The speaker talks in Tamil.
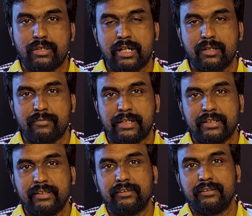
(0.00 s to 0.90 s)
உதாரணம்
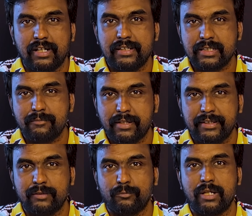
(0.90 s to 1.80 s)
இருக்குது ஆந்திர
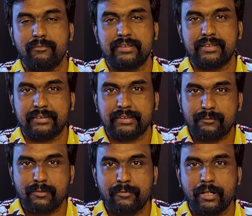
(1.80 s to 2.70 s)
பிரதேச முதலமைச்சர்
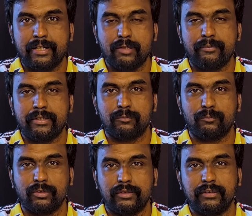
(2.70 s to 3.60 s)
சந்திரபாபு நாயுடு
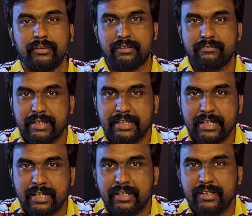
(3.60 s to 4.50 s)
பேசும்போது அவர்
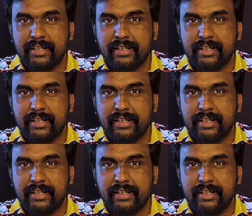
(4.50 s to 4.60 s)
இல்லைன்னா